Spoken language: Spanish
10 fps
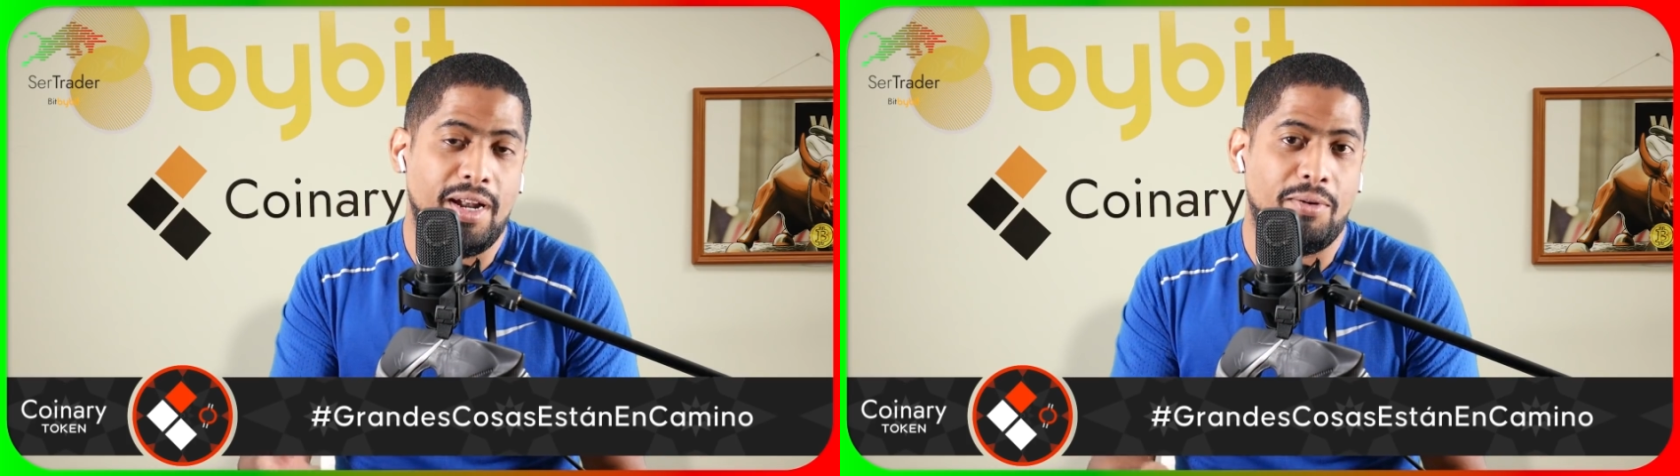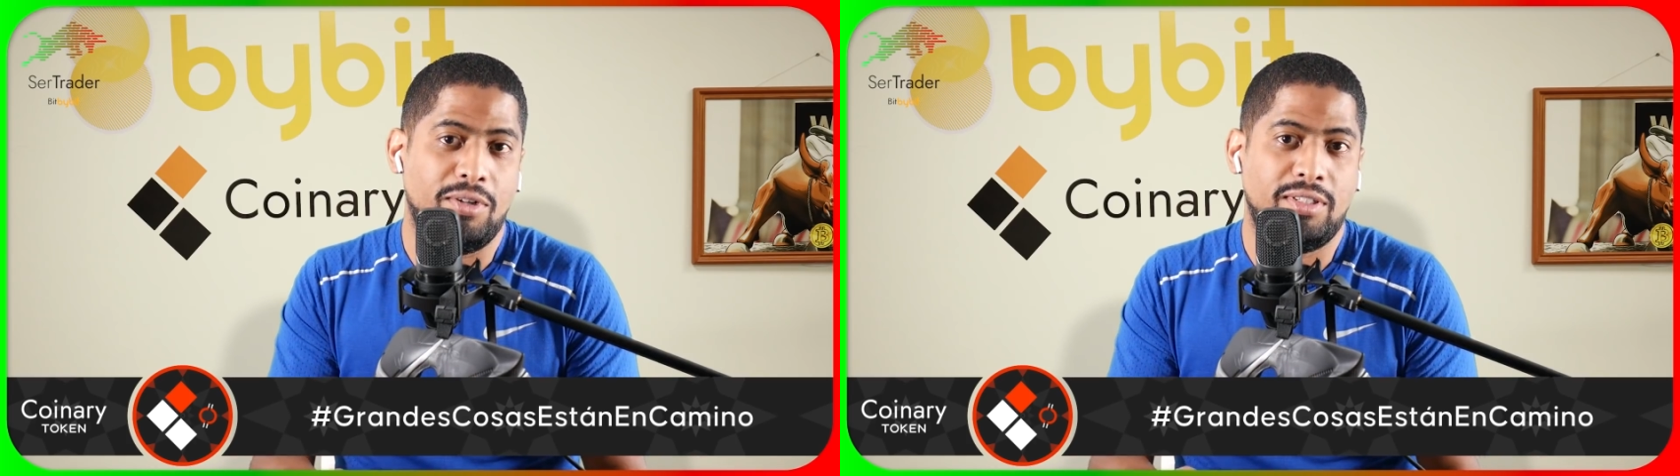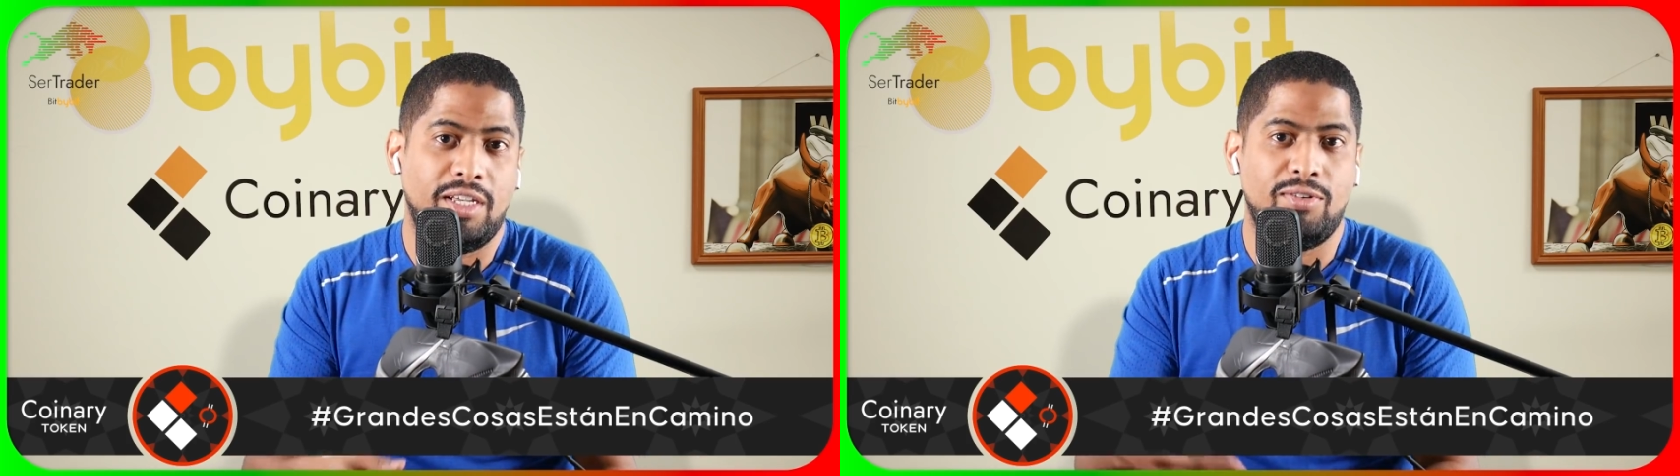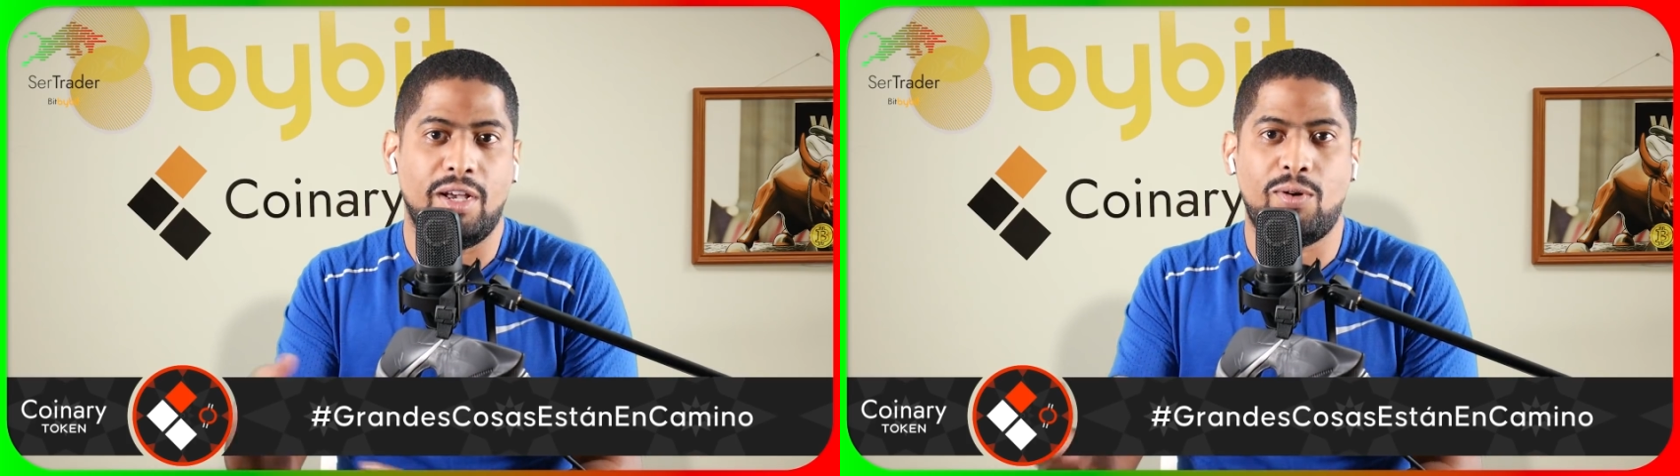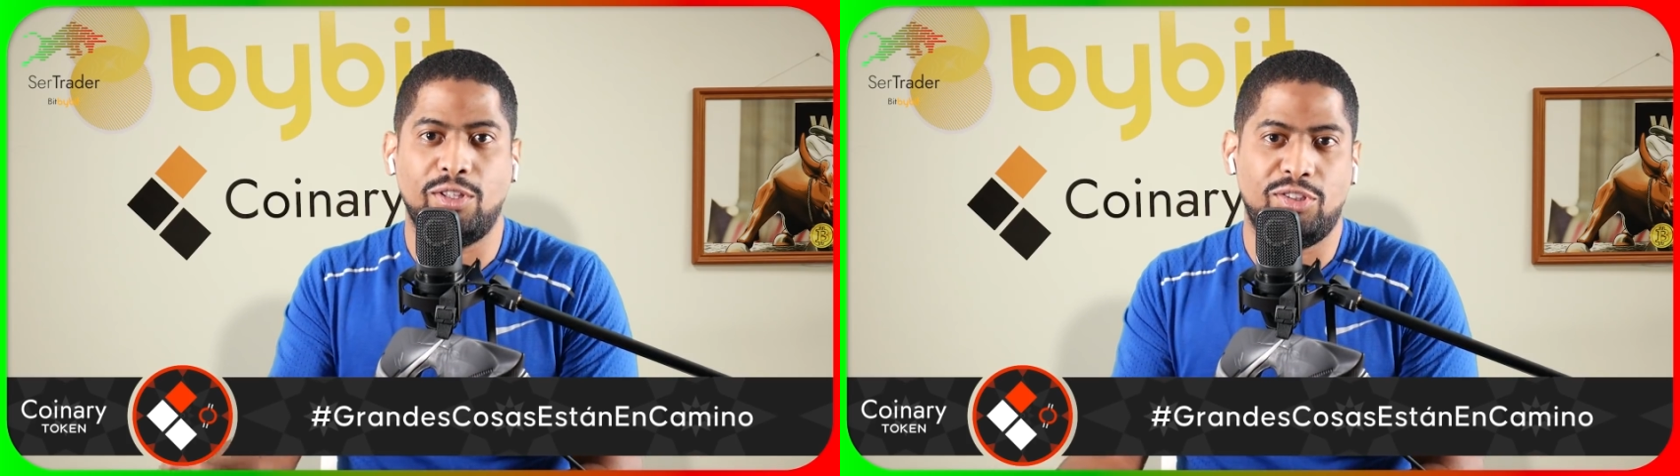la bolsa y
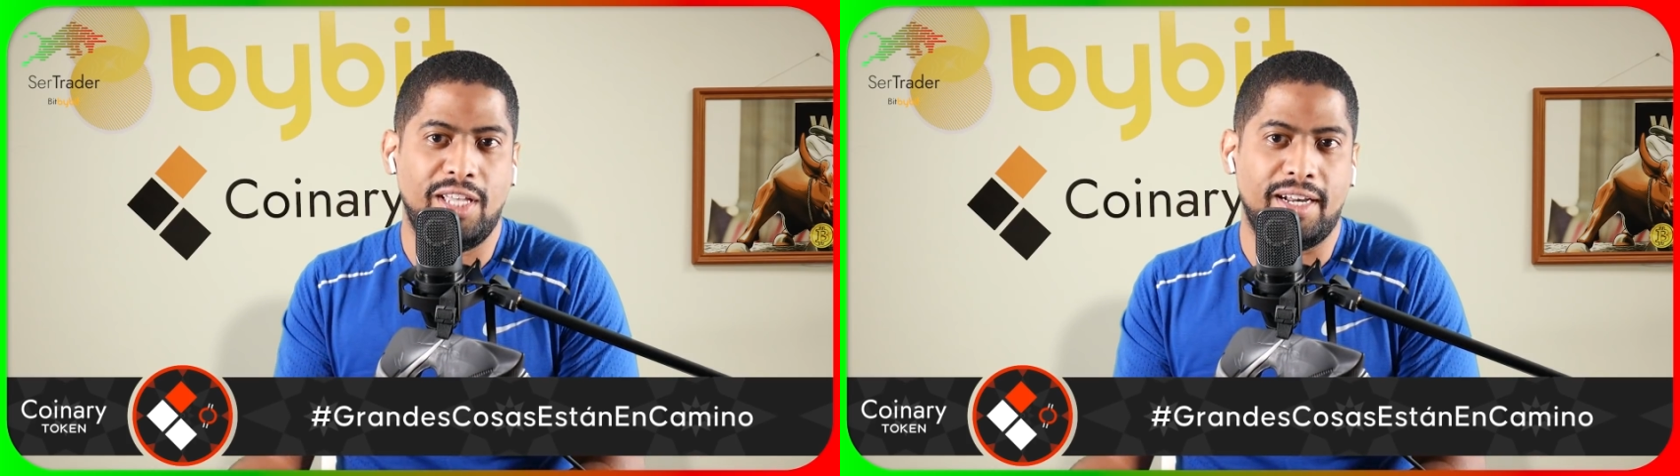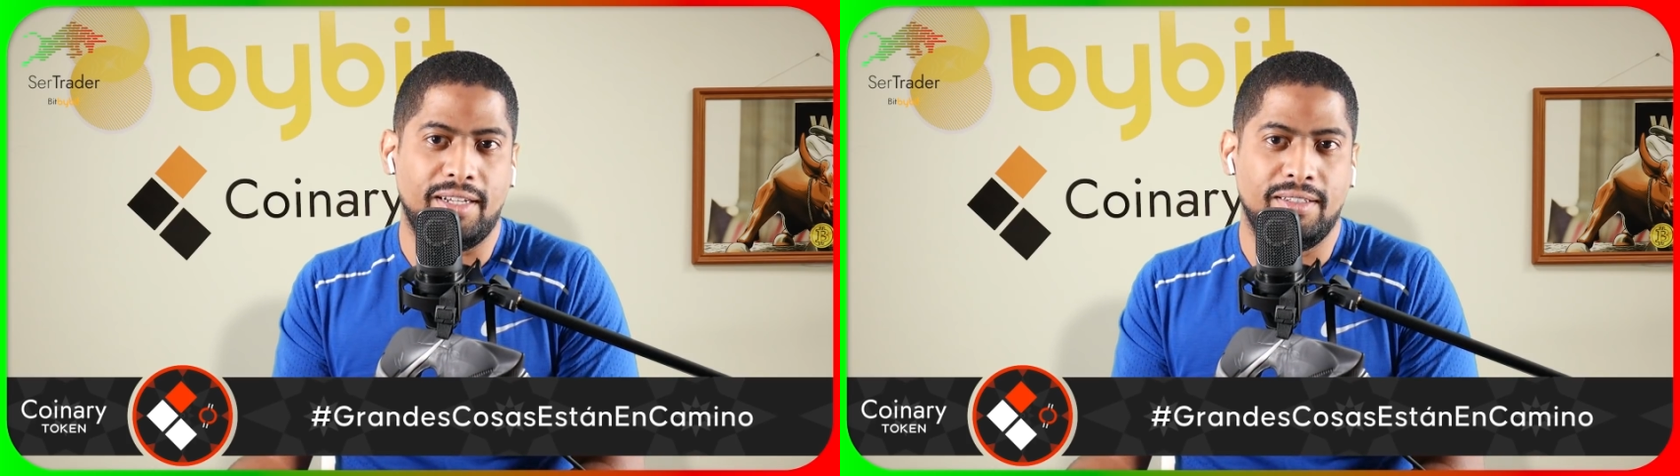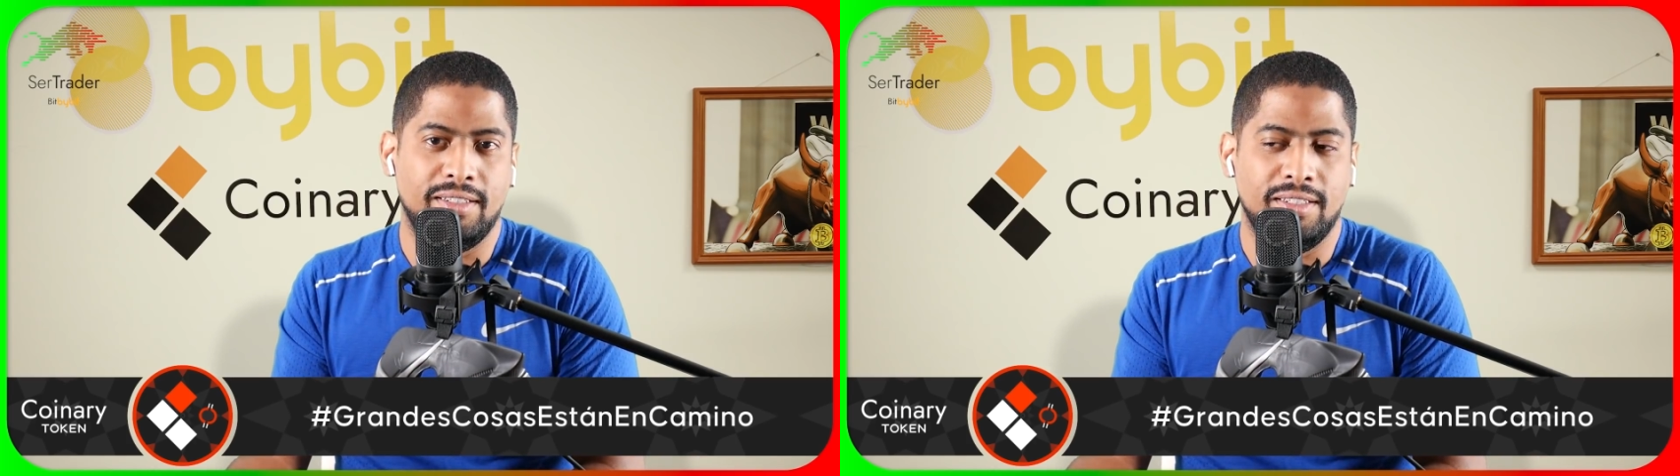una cuando cierra.